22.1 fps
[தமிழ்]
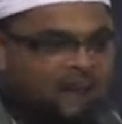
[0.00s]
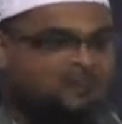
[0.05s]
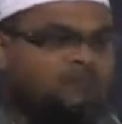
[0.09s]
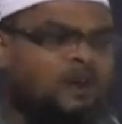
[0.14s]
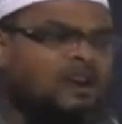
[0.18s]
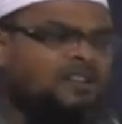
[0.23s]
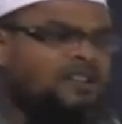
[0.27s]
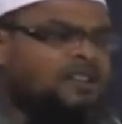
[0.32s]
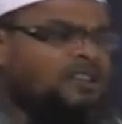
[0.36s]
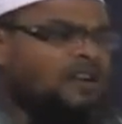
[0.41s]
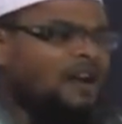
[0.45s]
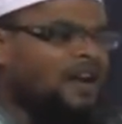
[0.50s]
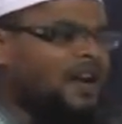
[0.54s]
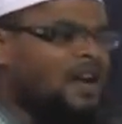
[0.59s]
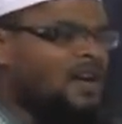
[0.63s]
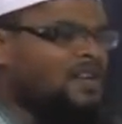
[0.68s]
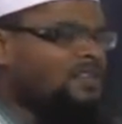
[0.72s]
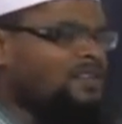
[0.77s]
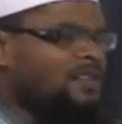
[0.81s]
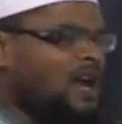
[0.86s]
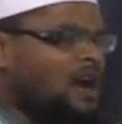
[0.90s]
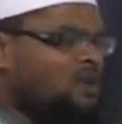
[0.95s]

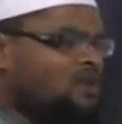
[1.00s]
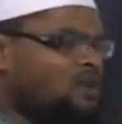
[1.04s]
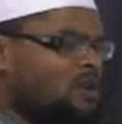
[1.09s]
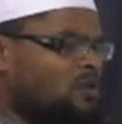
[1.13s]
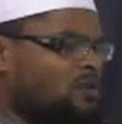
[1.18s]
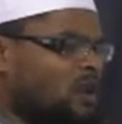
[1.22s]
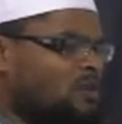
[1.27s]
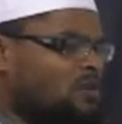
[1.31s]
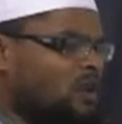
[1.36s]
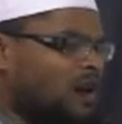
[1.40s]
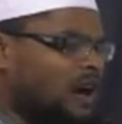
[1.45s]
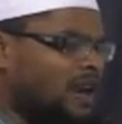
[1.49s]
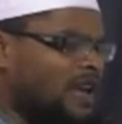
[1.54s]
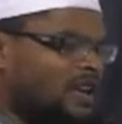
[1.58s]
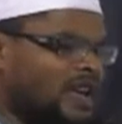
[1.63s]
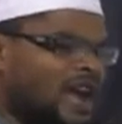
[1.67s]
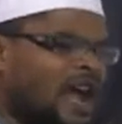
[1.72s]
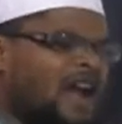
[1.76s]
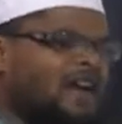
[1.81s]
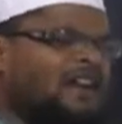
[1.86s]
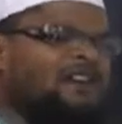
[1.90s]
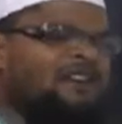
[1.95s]
அன்பாண்டவர்களை இஸ்லாமிய உறவுகளை
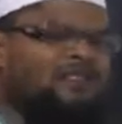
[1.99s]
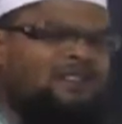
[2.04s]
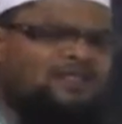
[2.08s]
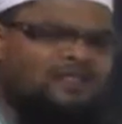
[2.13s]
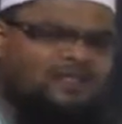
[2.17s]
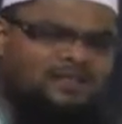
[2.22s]
ஏன்